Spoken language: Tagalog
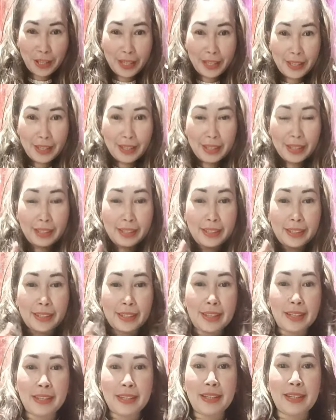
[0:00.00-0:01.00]
Ayan, ang
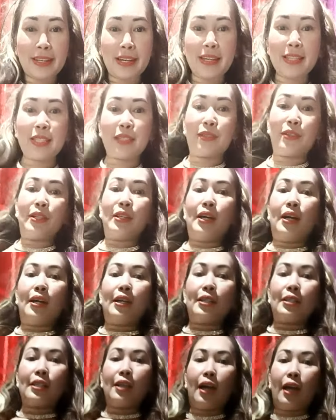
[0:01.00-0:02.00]
ganda niya guys. oh.
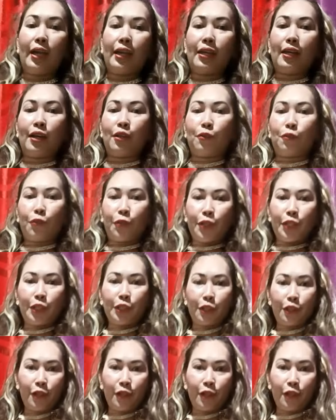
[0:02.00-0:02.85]
ayan, worth